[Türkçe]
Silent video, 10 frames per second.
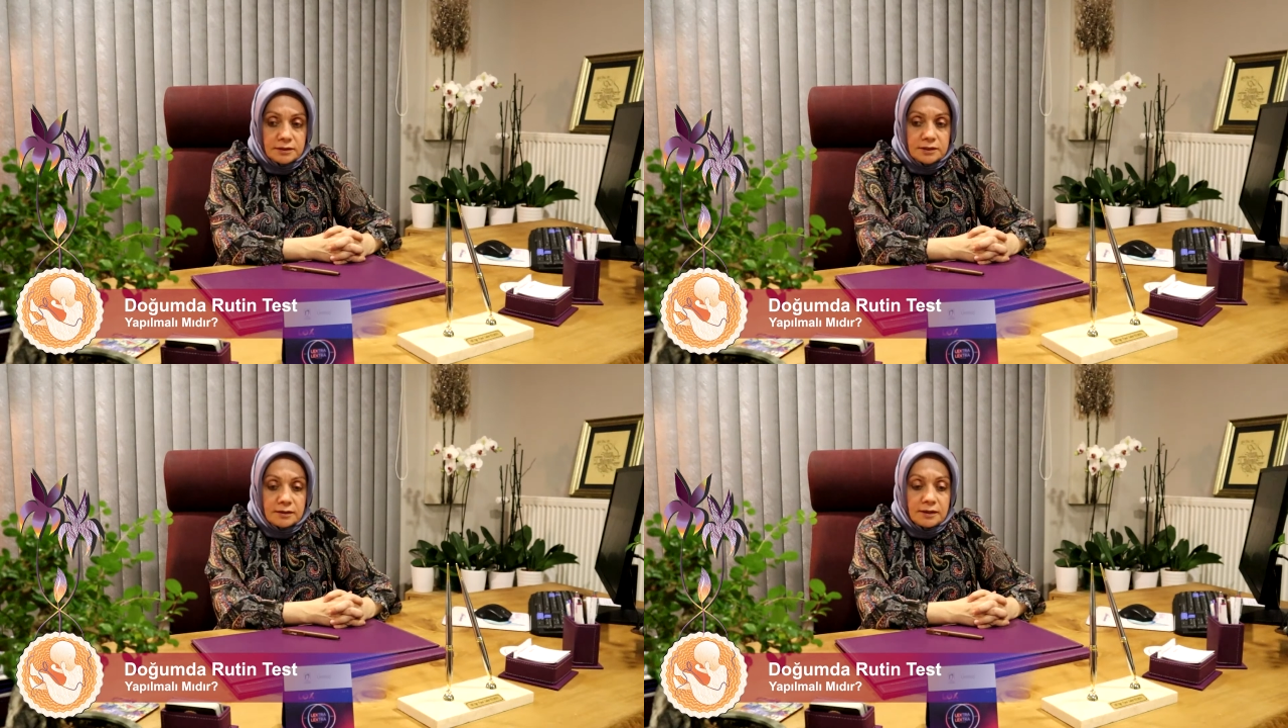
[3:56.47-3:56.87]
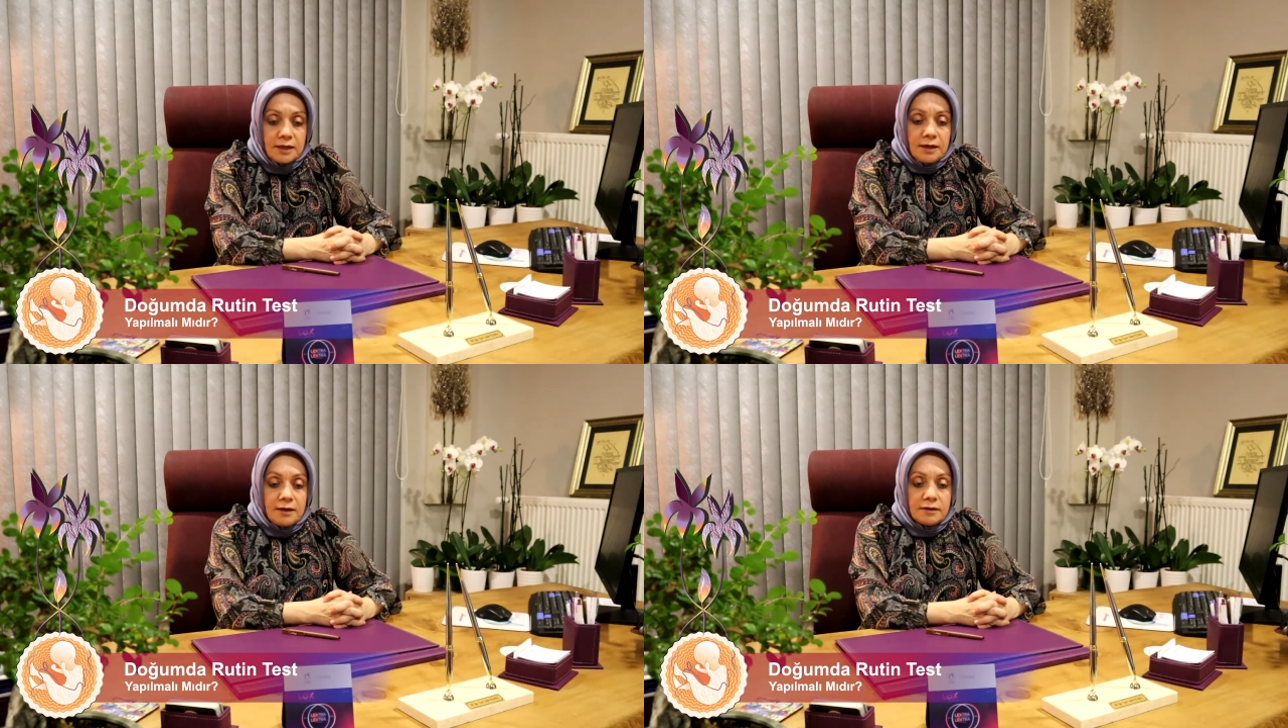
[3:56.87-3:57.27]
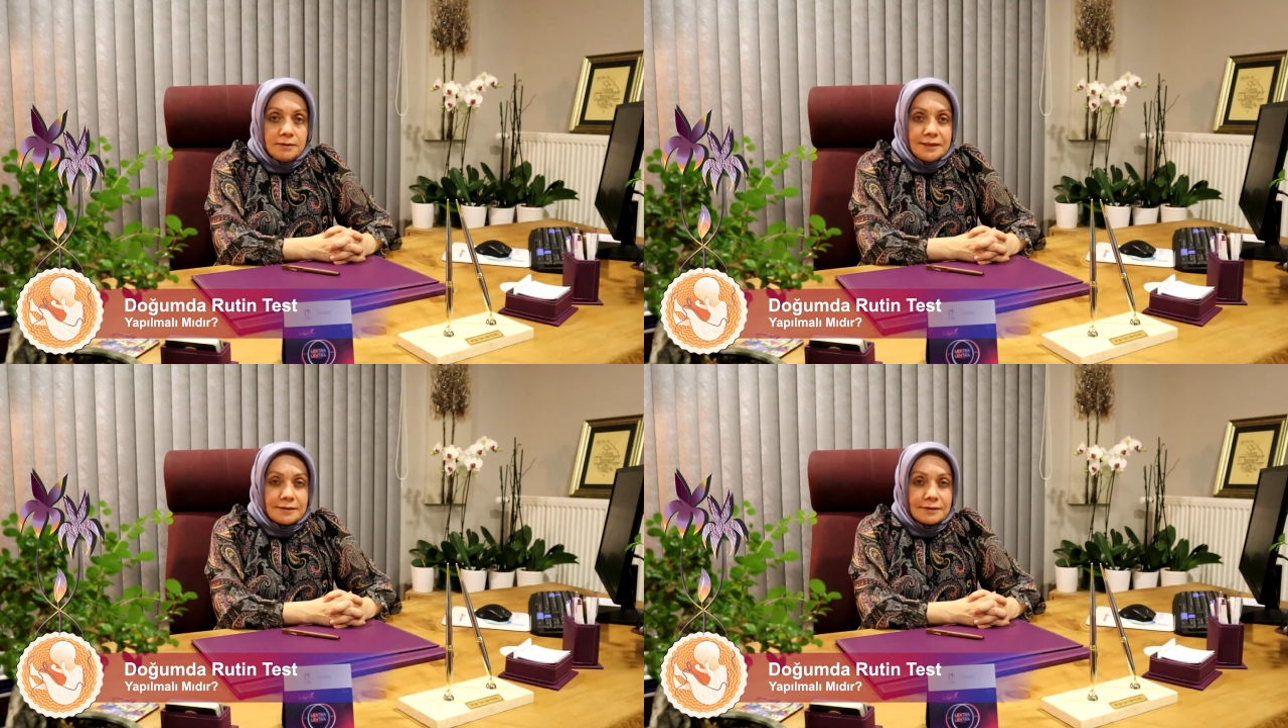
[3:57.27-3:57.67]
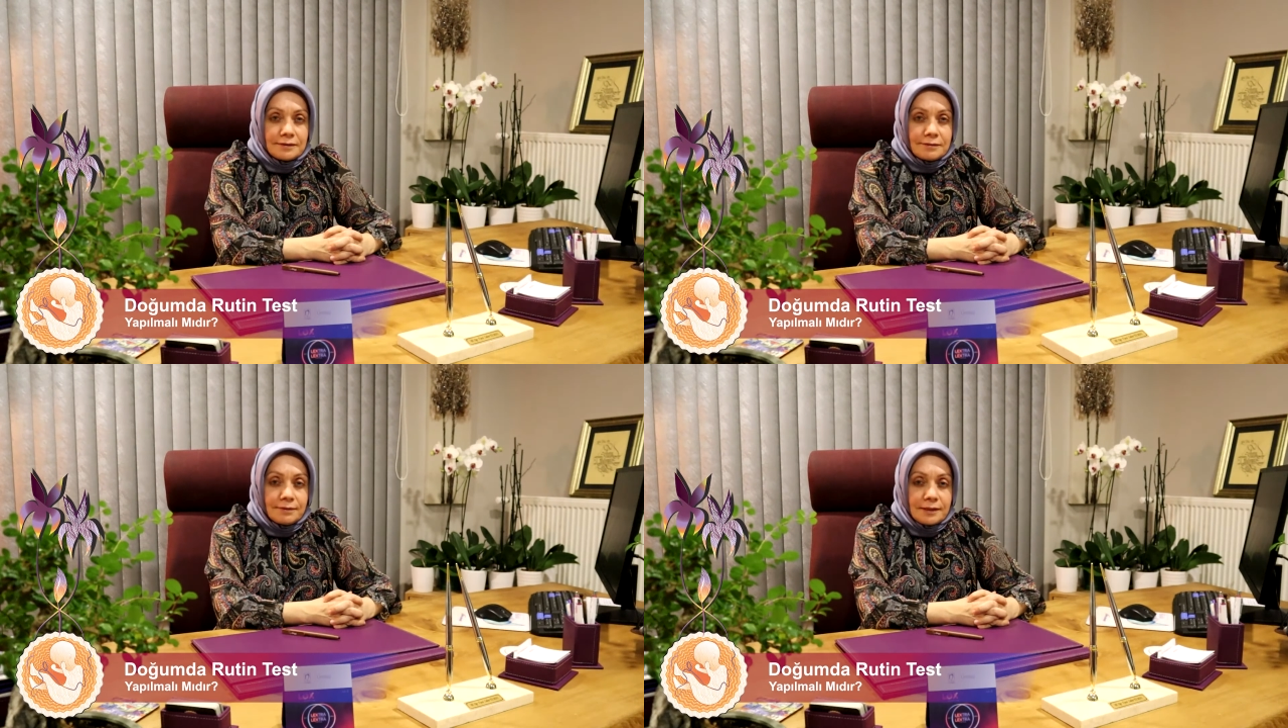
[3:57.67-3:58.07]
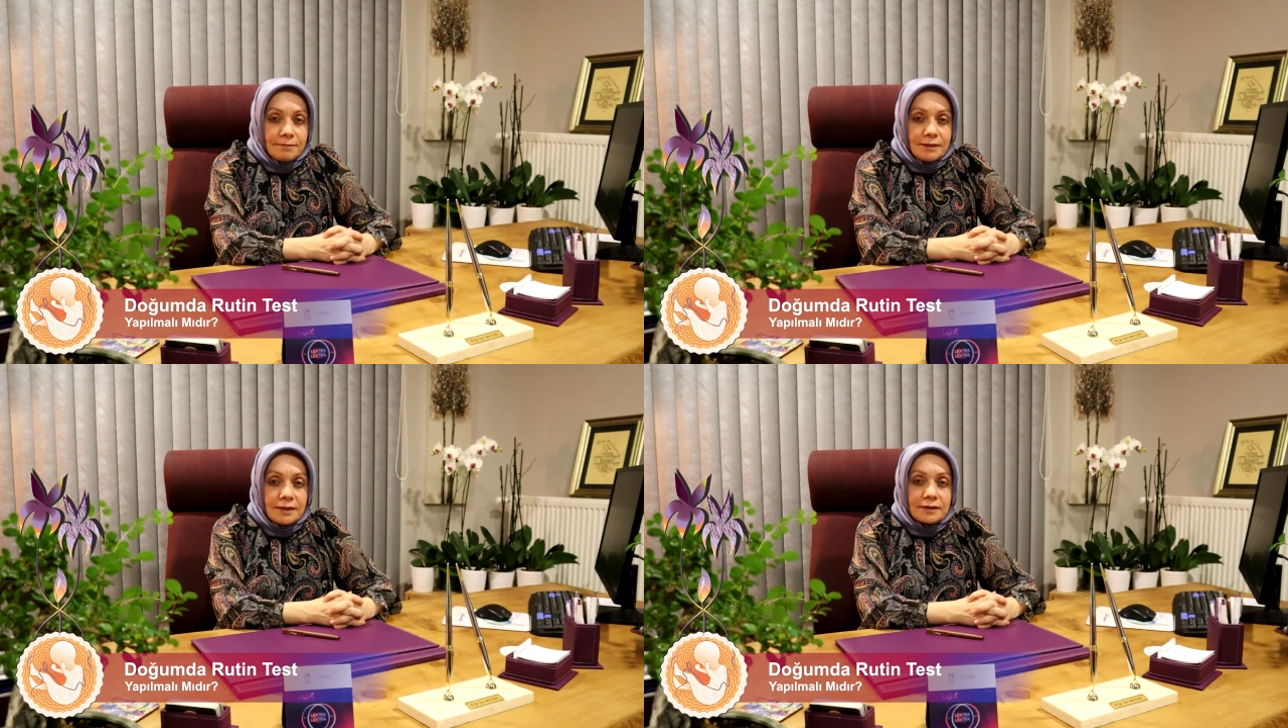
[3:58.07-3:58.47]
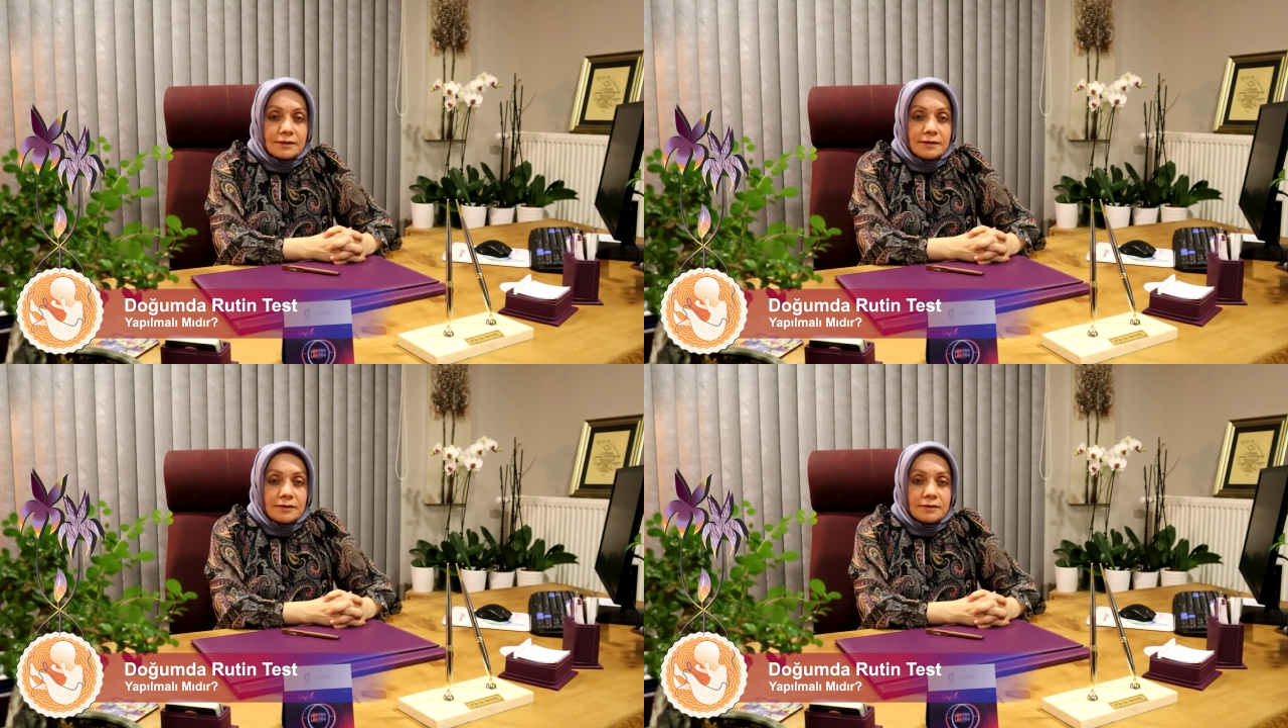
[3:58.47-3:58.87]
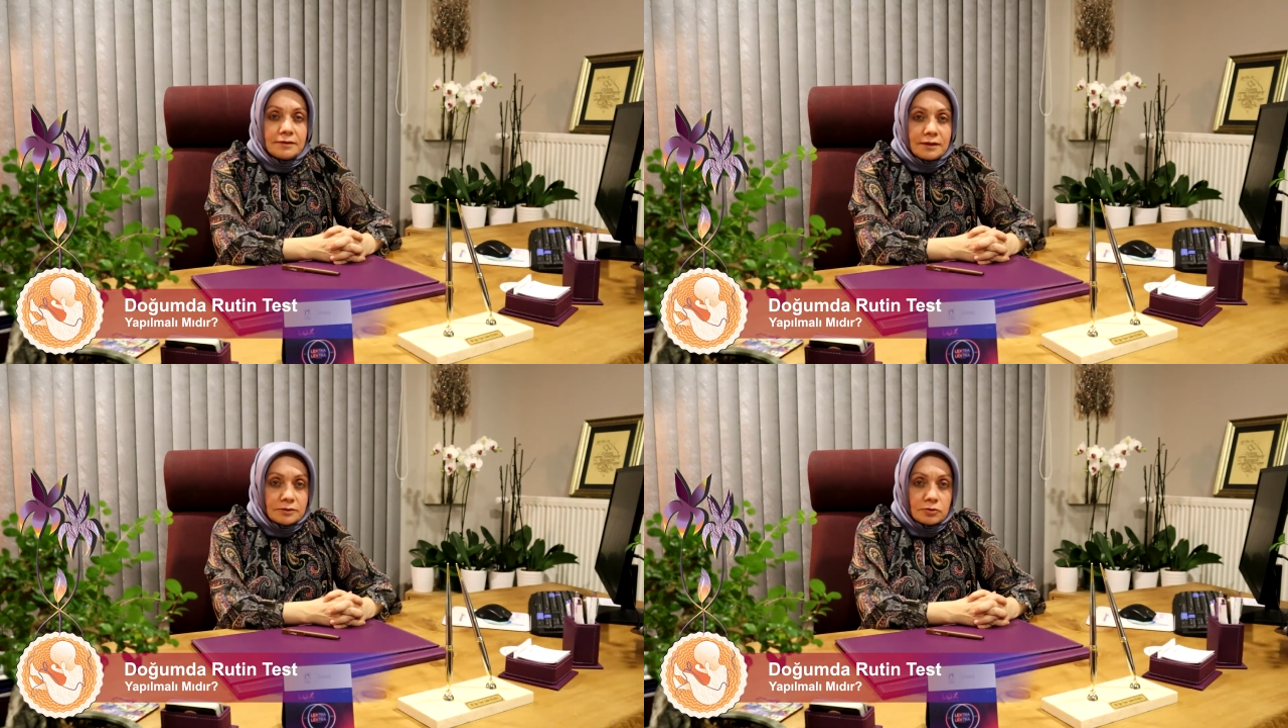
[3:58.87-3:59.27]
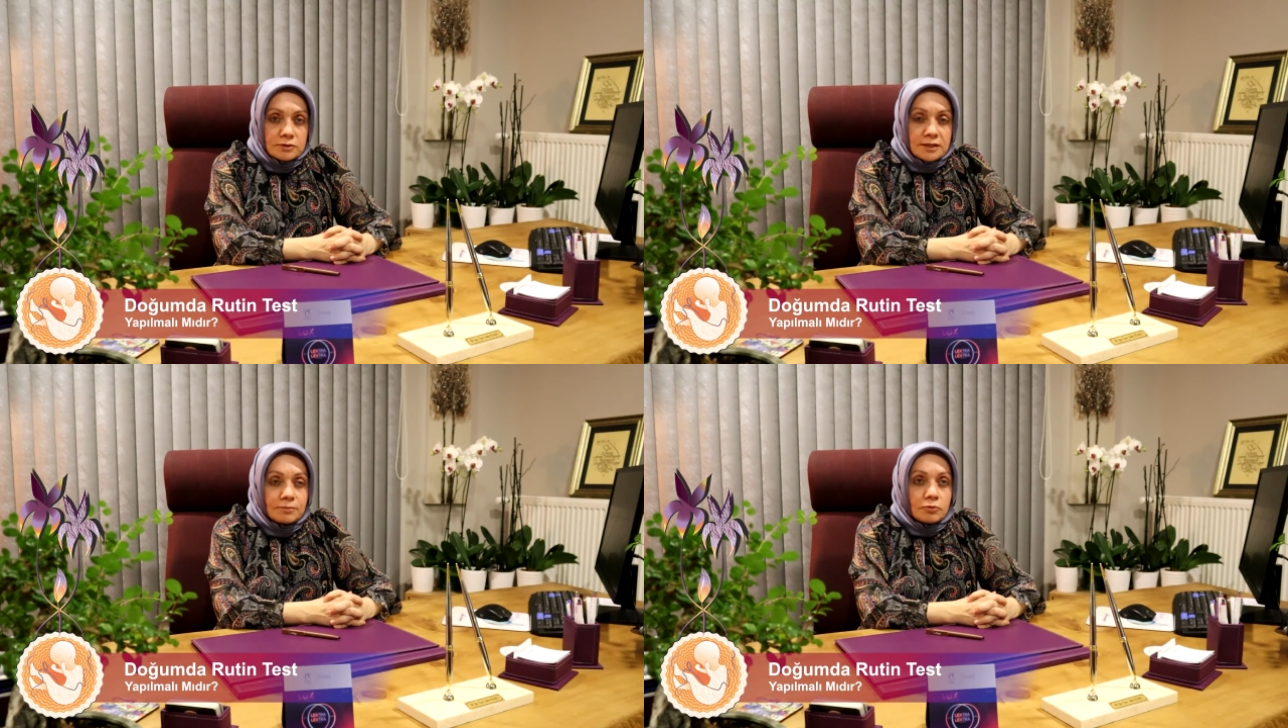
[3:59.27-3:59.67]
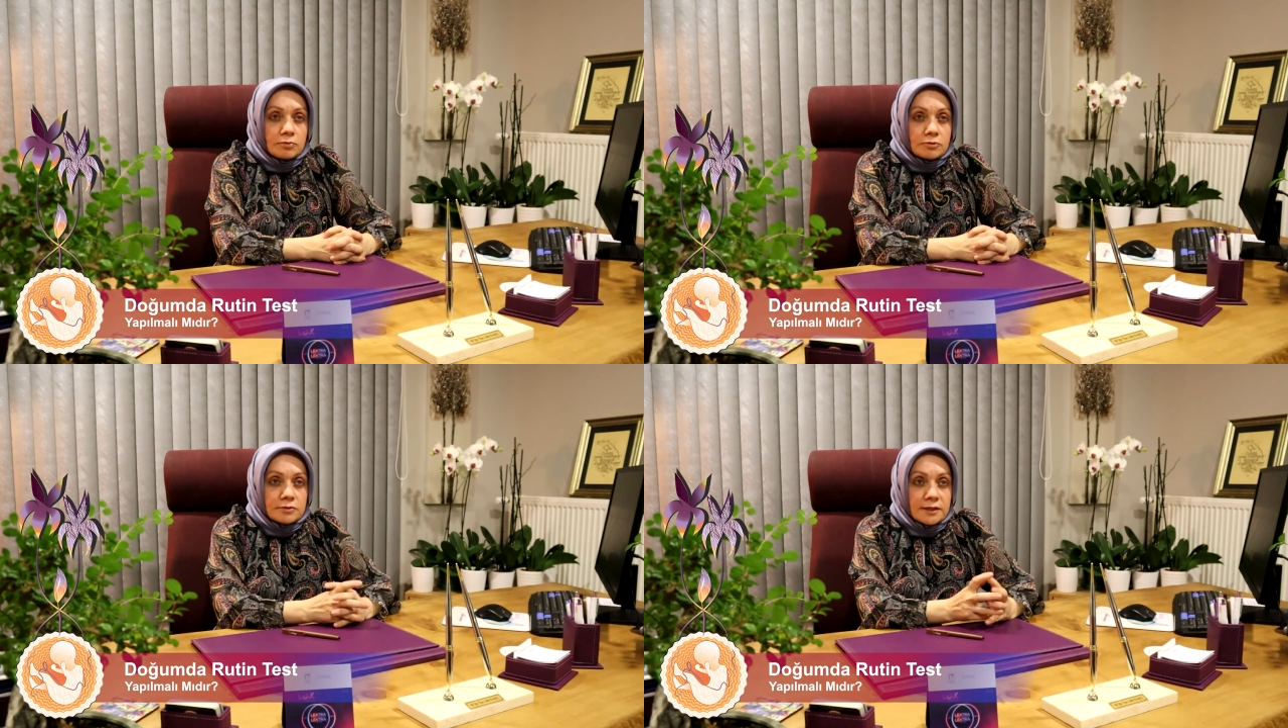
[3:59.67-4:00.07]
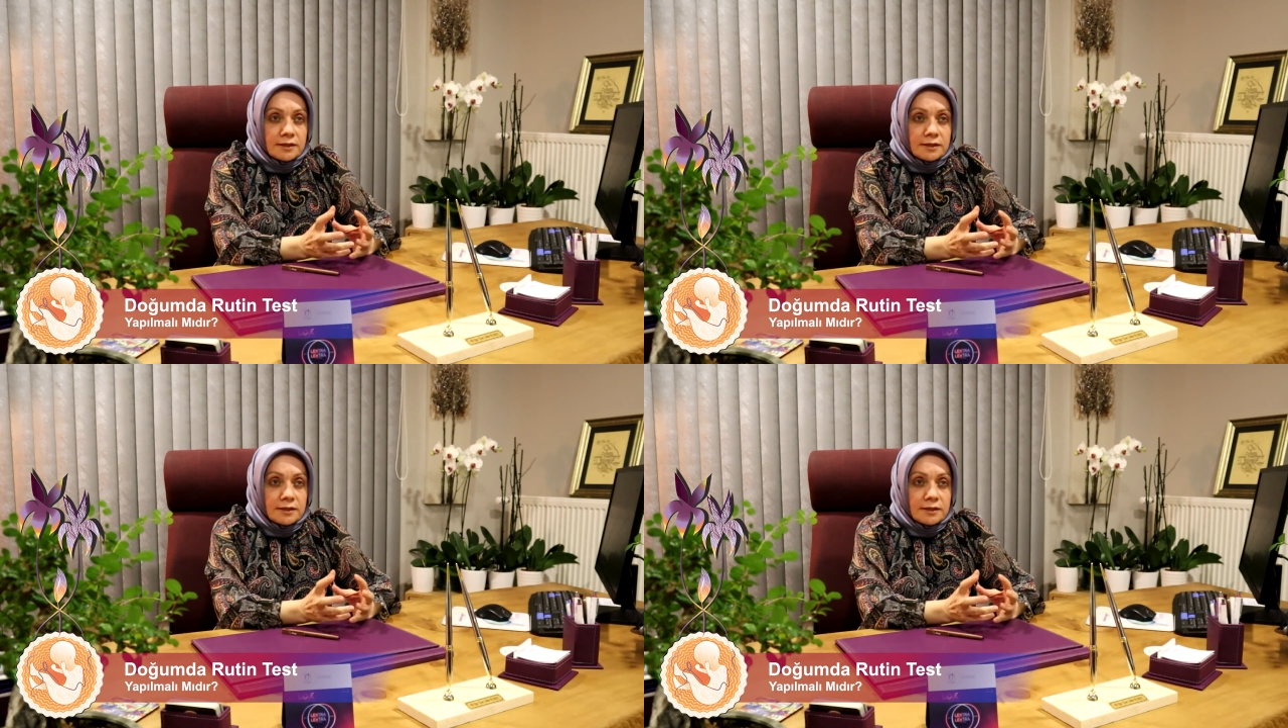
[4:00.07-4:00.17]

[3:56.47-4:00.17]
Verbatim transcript: Ancak bilindiği gibi gebelerde daha çok semptomsuz